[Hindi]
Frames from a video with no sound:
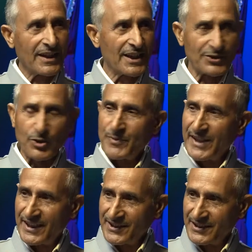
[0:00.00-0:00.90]
कंदरों में
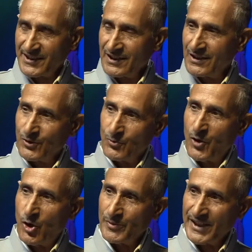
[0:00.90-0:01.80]
रहता था
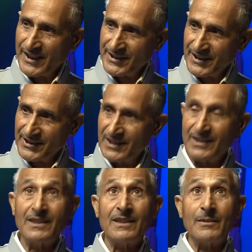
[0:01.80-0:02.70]
गुफाओं में रहता था
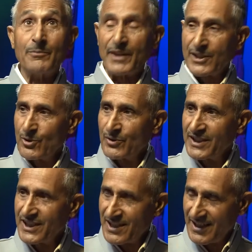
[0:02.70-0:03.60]
वृक्षों के
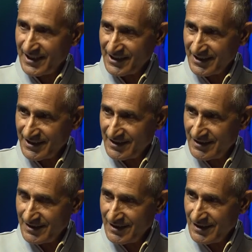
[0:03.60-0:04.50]
नीचे रहता था
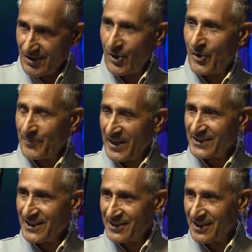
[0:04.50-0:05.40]
और
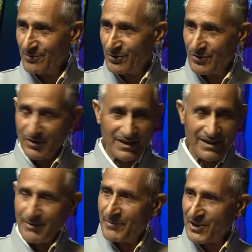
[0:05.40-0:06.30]
पहनता था वो
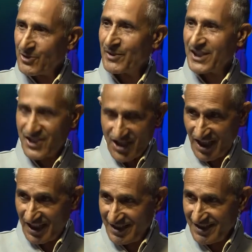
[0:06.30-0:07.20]
वृक्षों की छाल